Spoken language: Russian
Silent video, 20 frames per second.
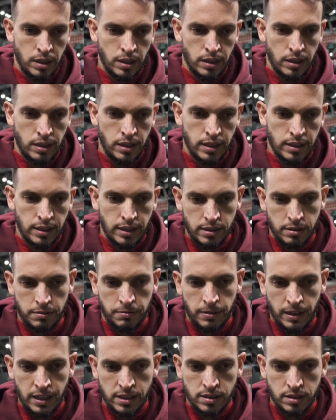для нас
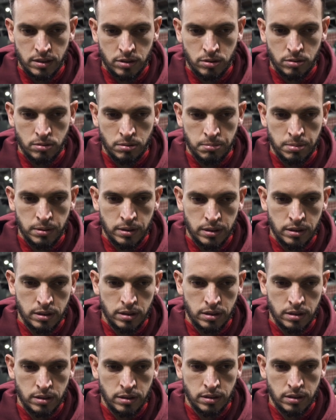важно,
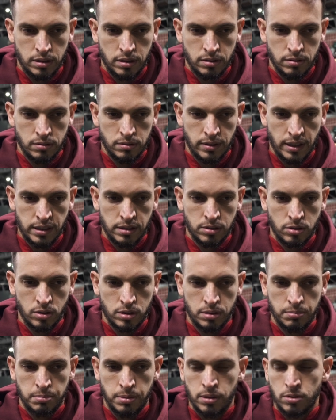чтобы у нас
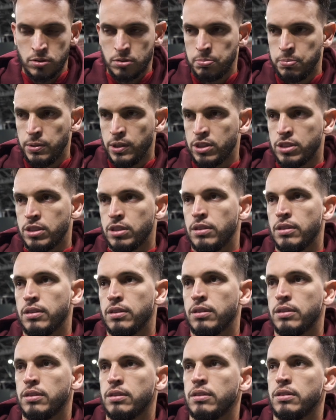тоже был
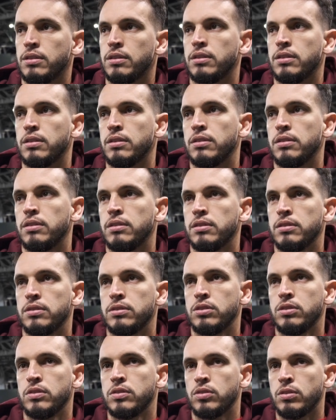успешно э,
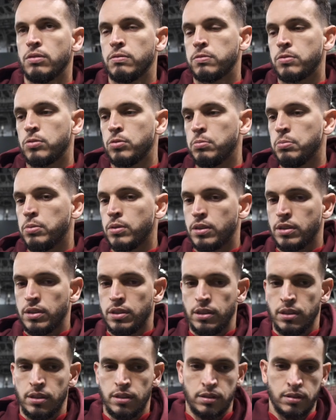сезон в Кубок.
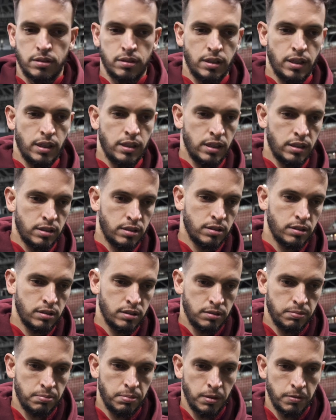И, конечно,
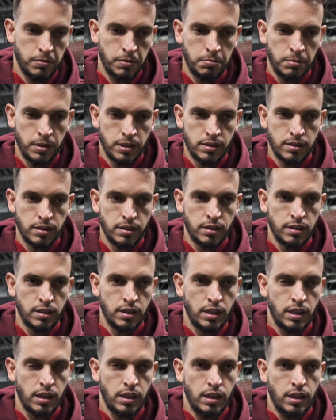с первого места
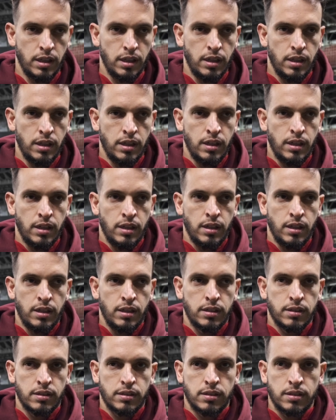
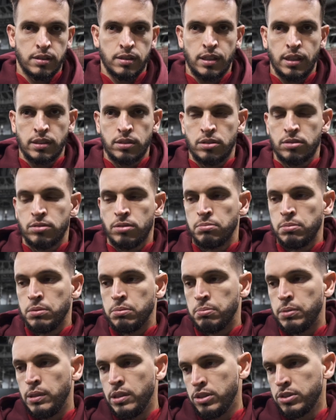это значит, что мы
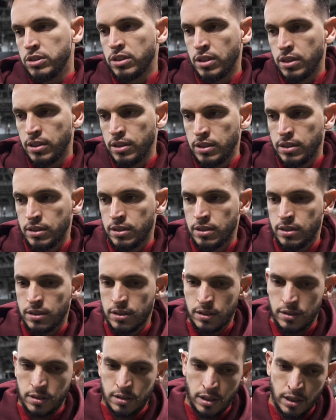ближе
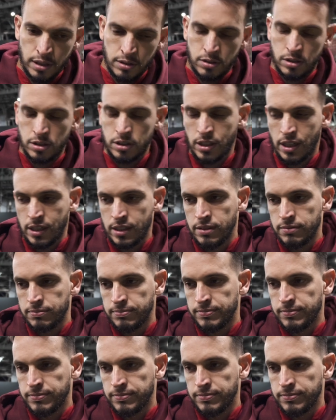к следующим шагам.